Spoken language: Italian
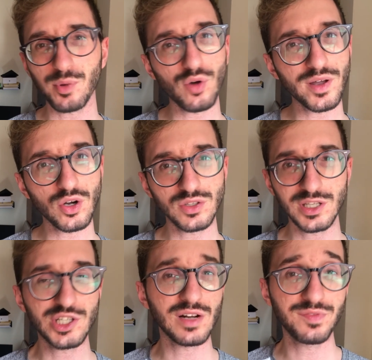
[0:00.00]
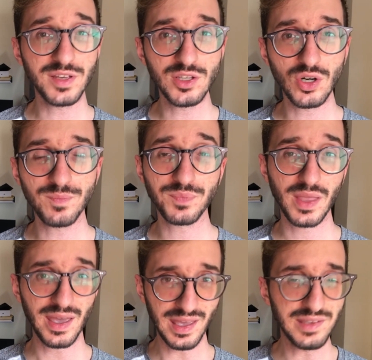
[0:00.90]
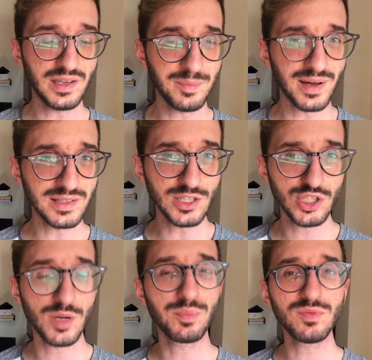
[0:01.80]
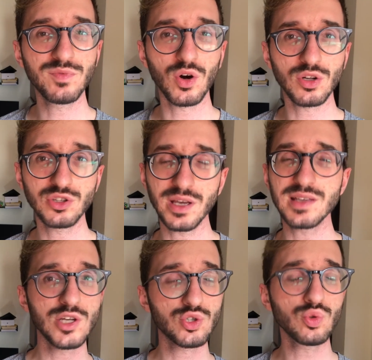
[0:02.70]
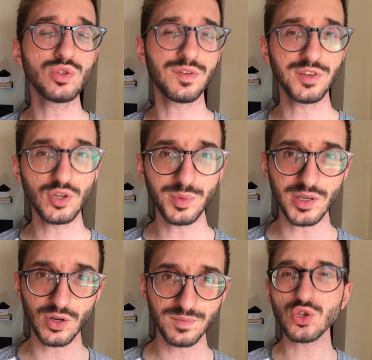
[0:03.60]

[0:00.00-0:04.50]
povero dice al figlio e gli ribadisce più volte, studia figlio mio,